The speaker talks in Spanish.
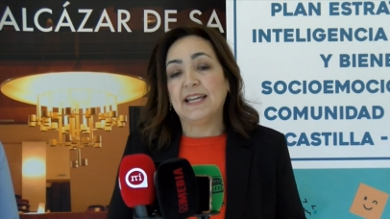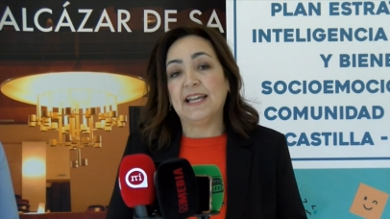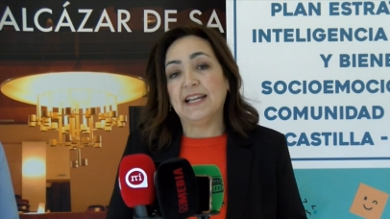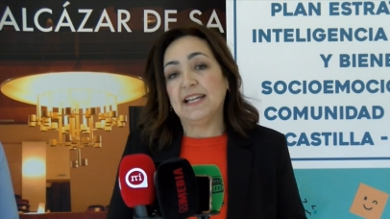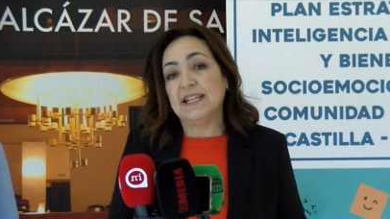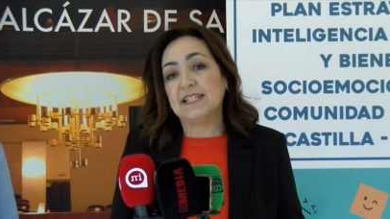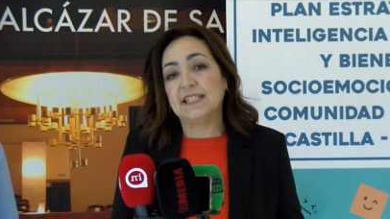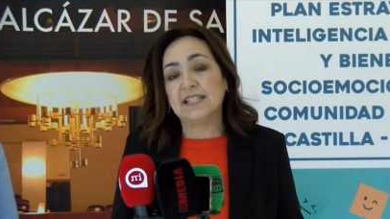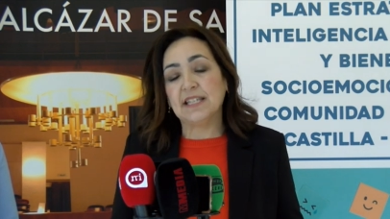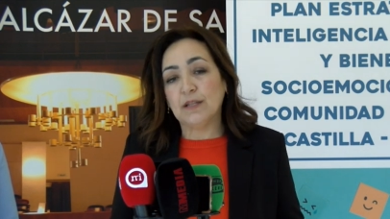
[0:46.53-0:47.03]

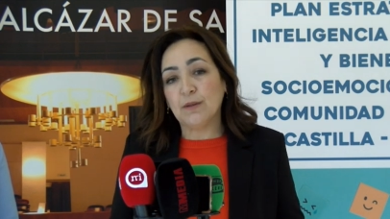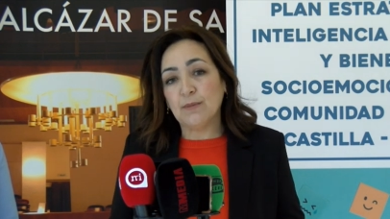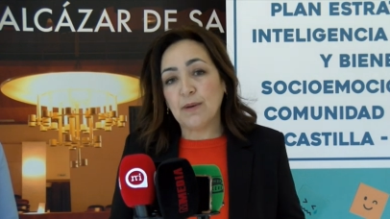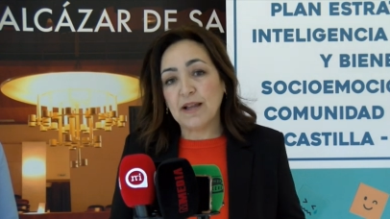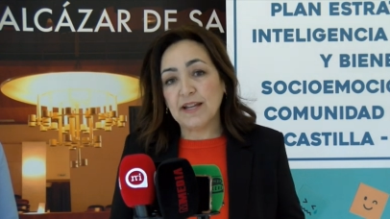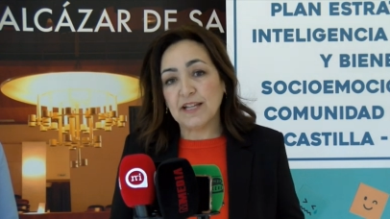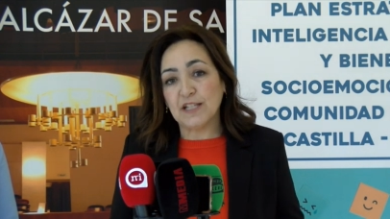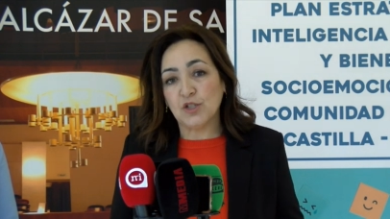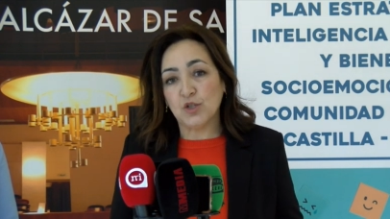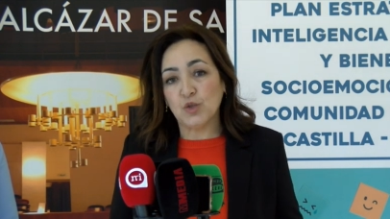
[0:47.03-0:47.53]
que les
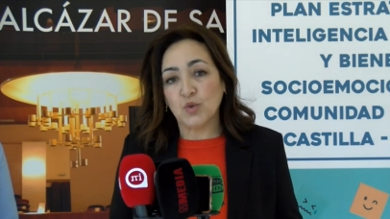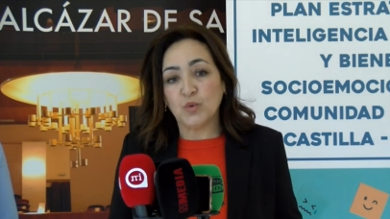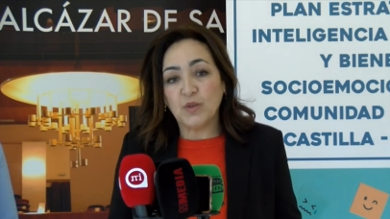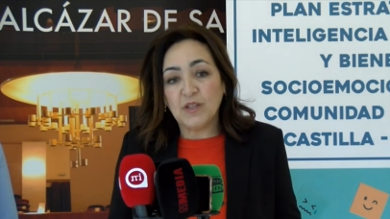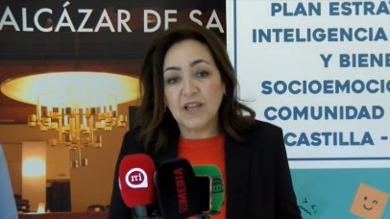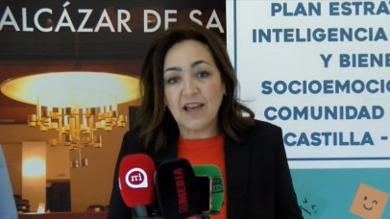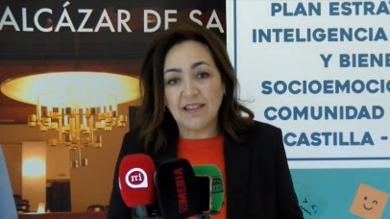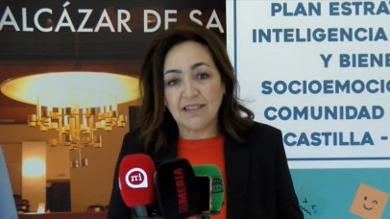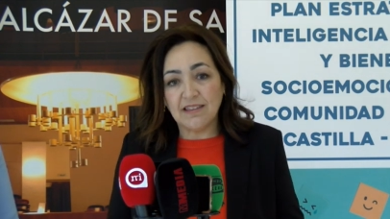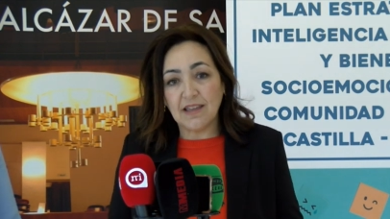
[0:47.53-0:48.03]
sirvan en su
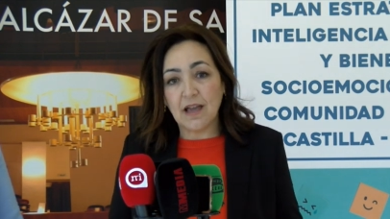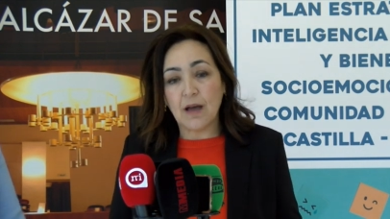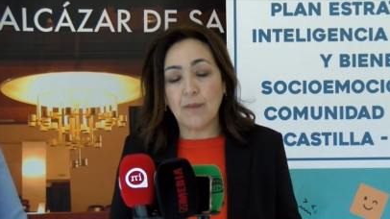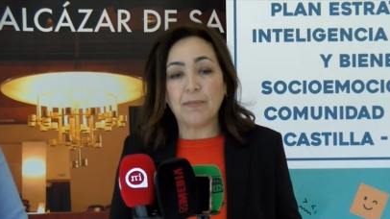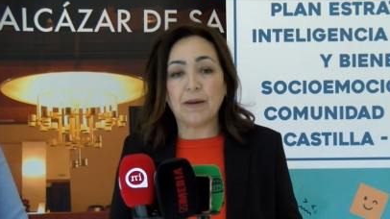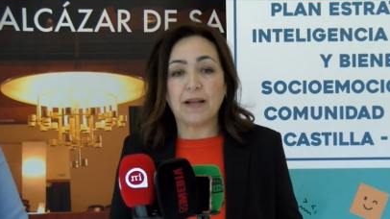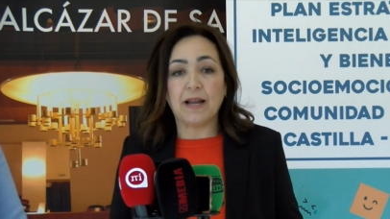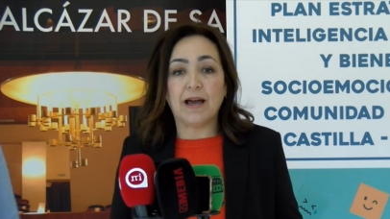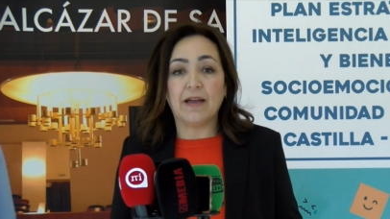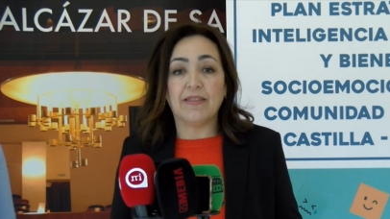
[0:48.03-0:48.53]
día a
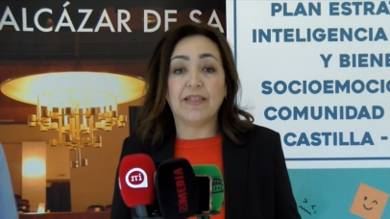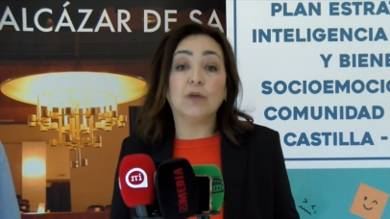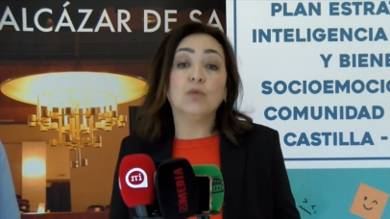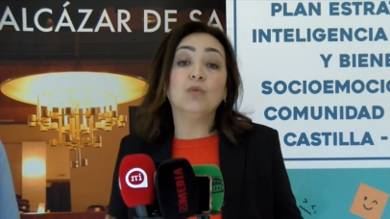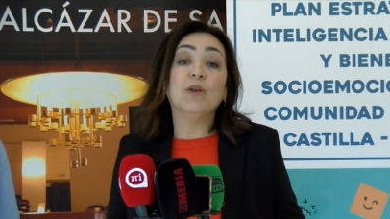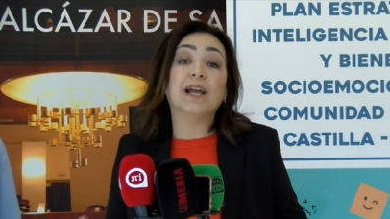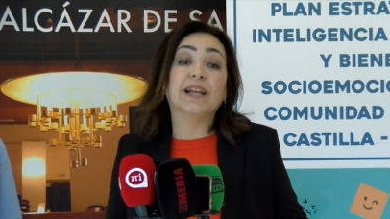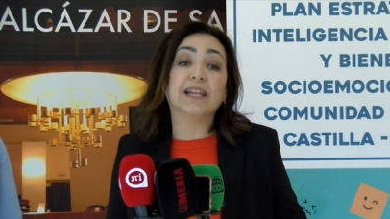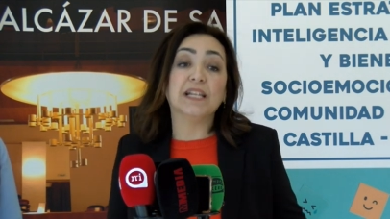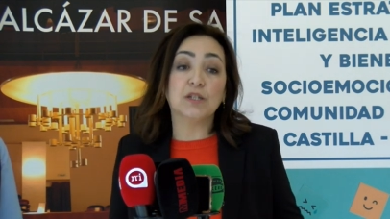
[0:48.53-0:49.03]
día para dar
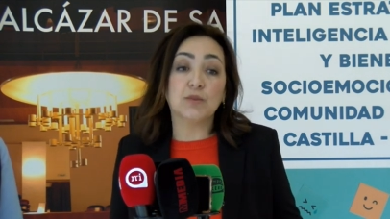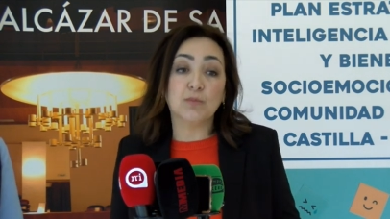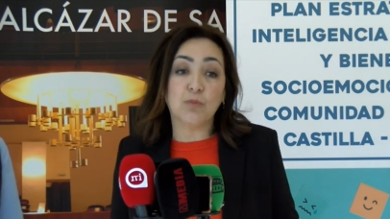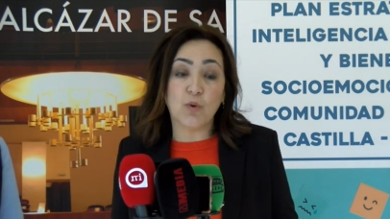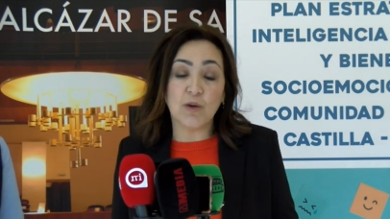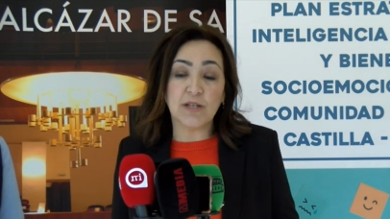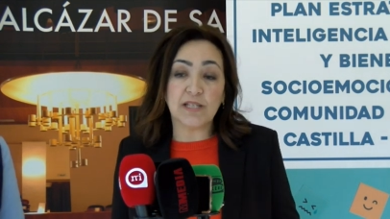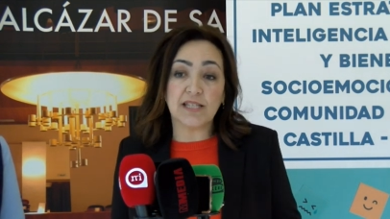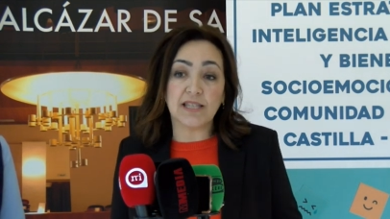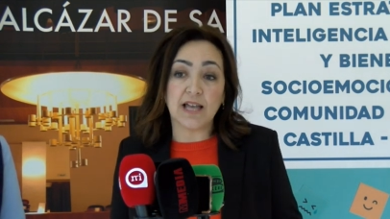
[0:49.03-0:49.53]
una
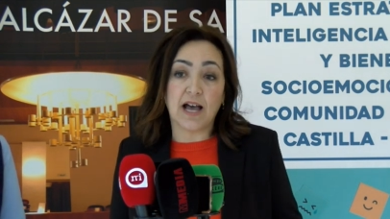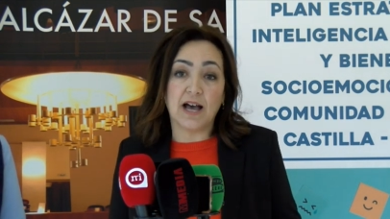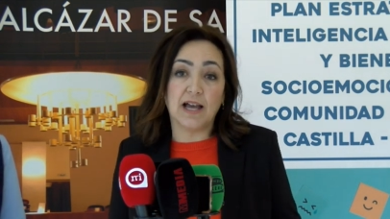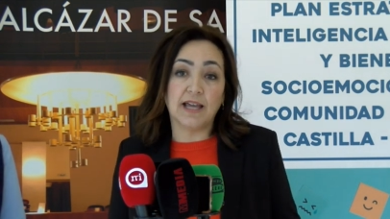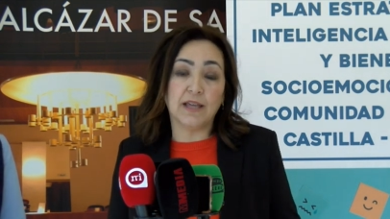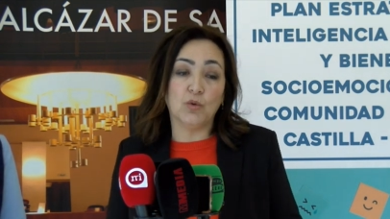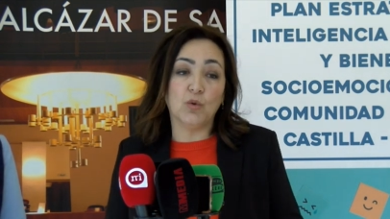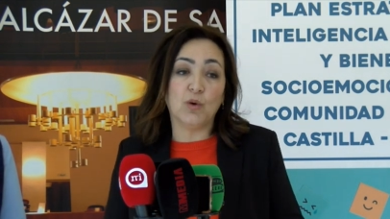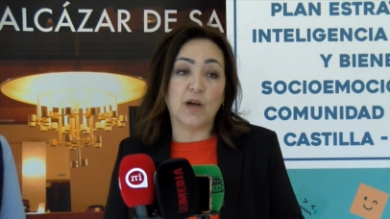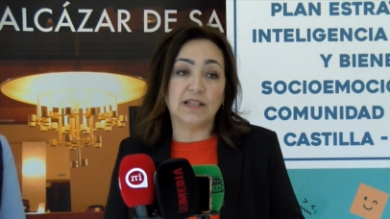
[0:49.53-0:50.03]
respuesta
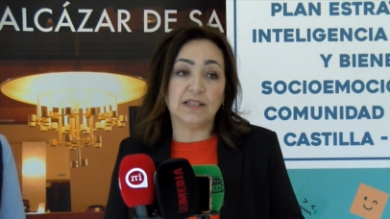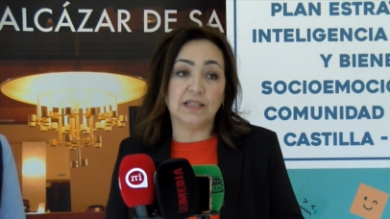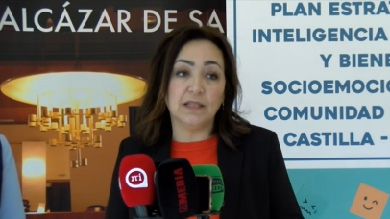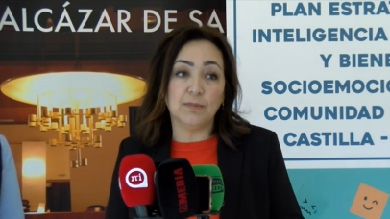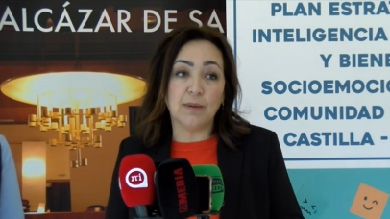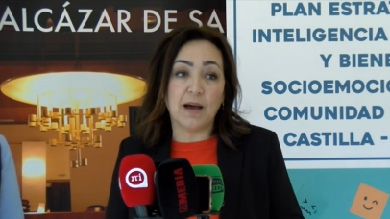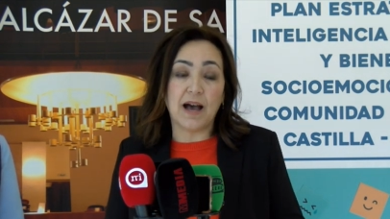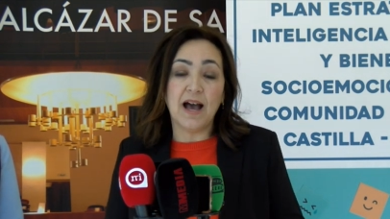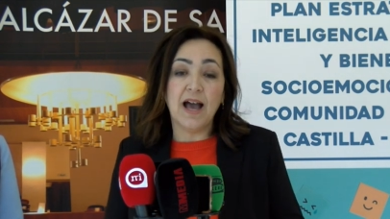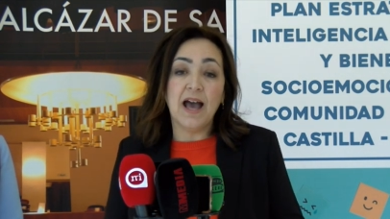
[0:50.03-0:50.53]

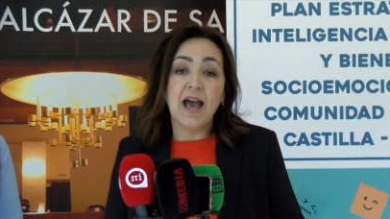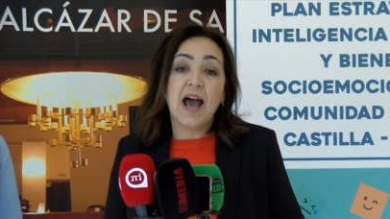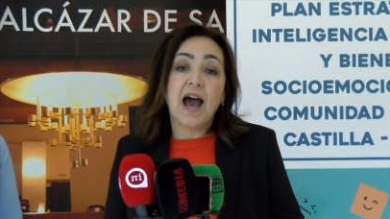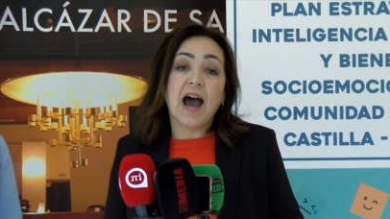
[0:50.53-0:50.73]
educativa